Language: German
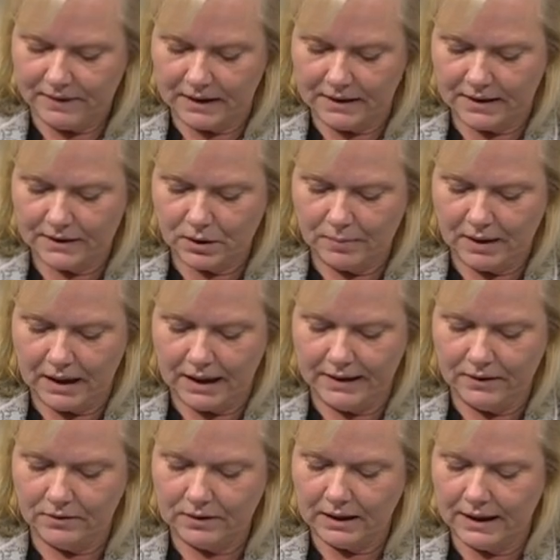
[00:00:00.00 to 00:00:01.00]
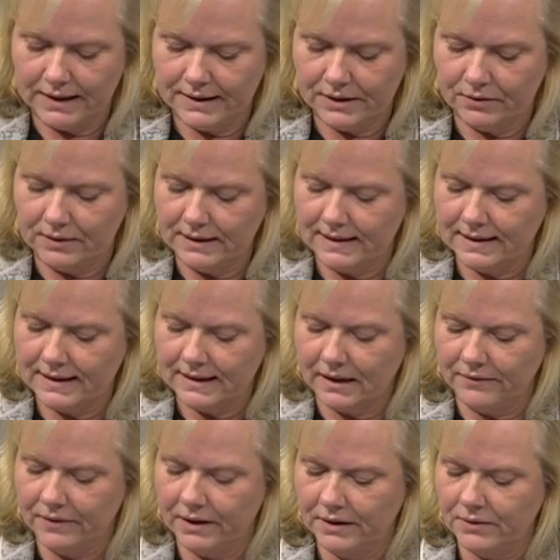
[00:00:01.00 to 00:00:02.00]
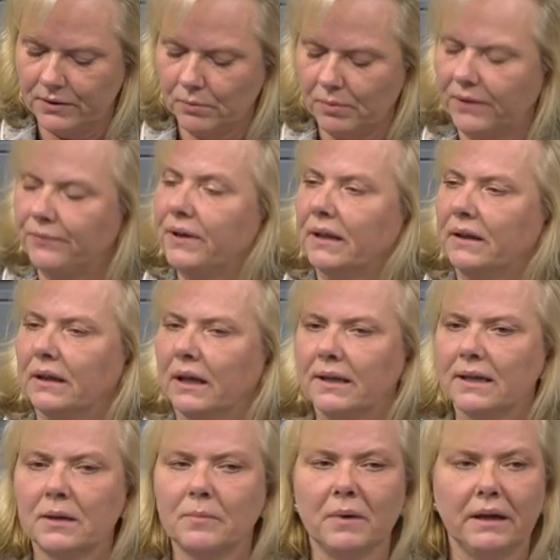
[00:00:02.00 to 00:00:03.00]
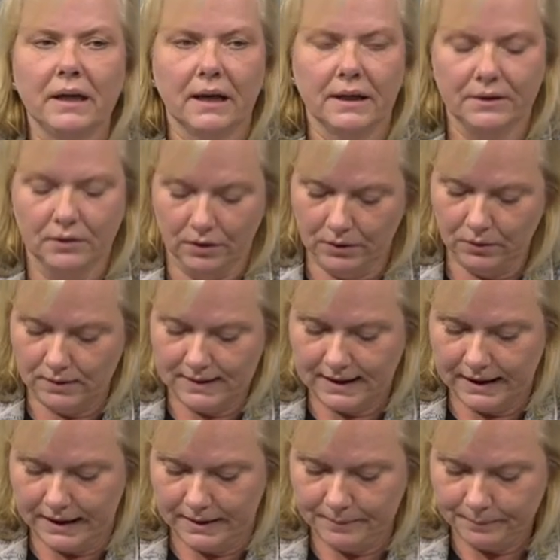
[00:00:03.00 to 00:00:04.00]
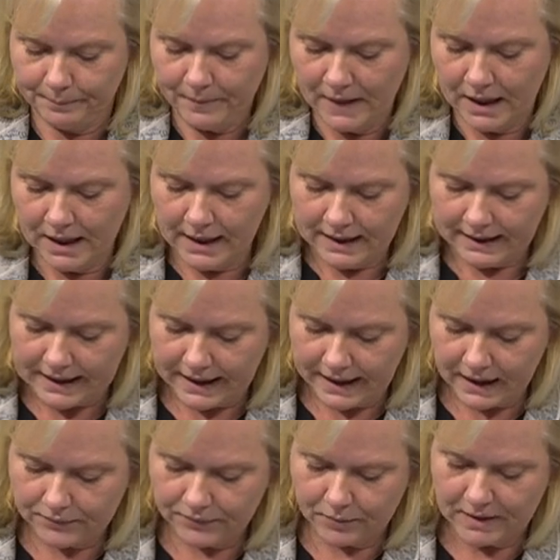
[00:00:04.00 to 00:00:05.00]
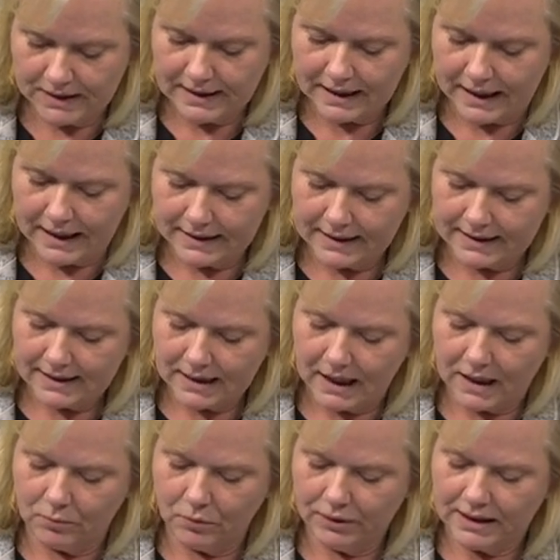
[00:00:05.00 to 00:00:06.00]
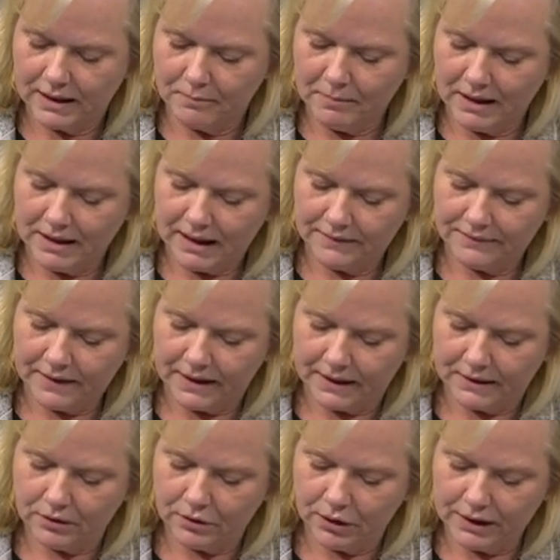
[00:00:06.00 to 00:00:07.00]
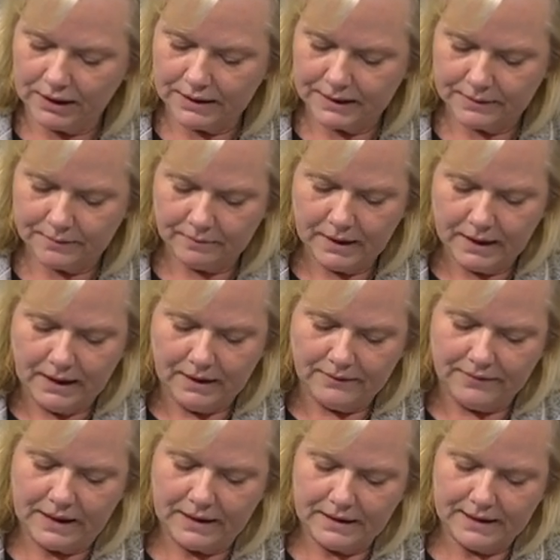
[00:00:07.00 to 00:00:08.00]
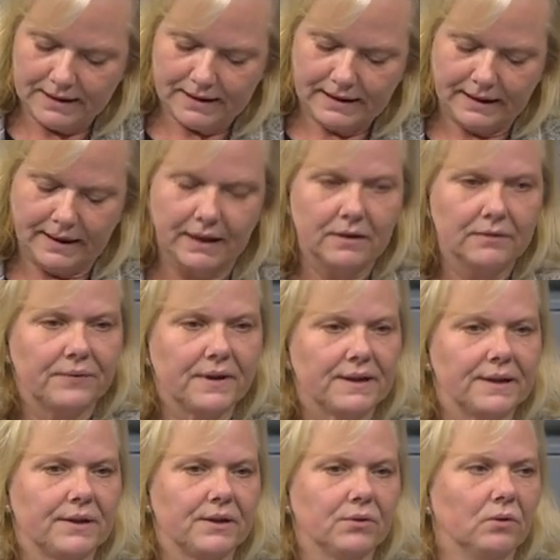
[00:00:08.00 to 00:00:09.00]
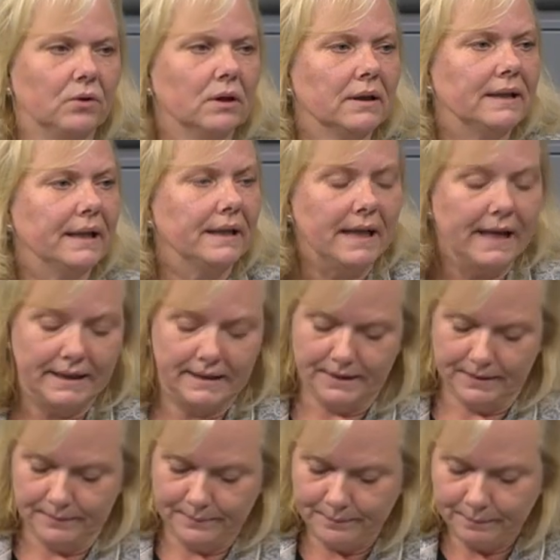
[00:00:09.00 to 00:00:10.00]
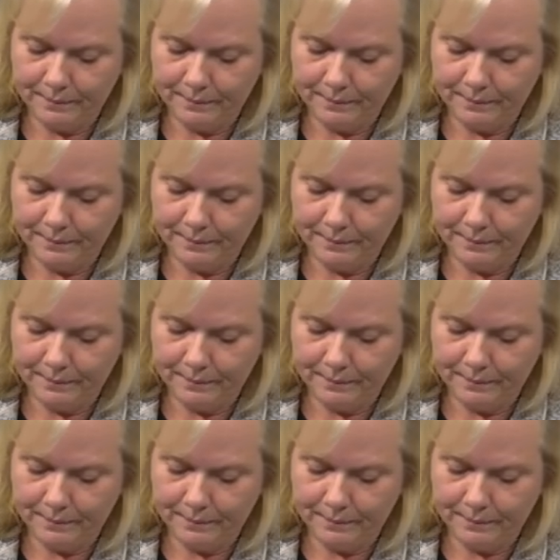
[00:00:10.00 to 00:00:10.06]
waren das über 31 und dieses Jahr werden es über 34 Milliarden Euro sein. Geld, womit die Altersarmut gemildert werden könnte, wenn es die Rentenversicherung denn hätte.